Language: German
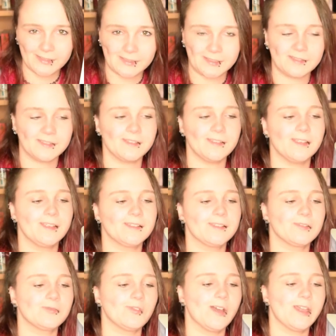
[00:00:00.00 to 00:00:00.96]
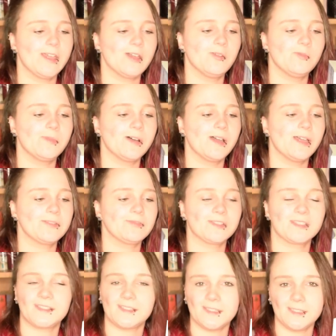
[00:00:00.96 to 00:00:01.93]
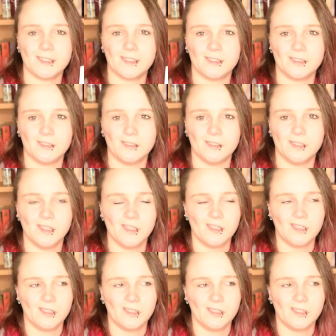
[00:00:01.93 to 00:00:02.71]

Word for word: Ich hatte es vorher immer etwas dicker in